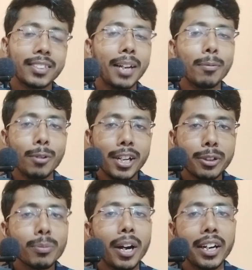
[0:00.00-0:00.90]
তাই বলি
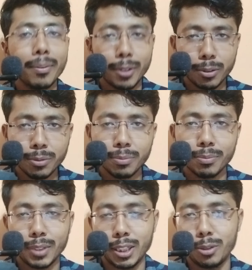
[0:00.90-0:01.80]
একটু বাইরে বেরো
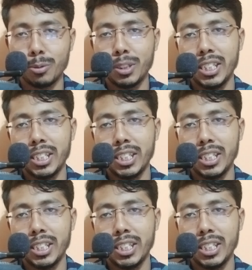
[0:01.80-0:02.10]
একটু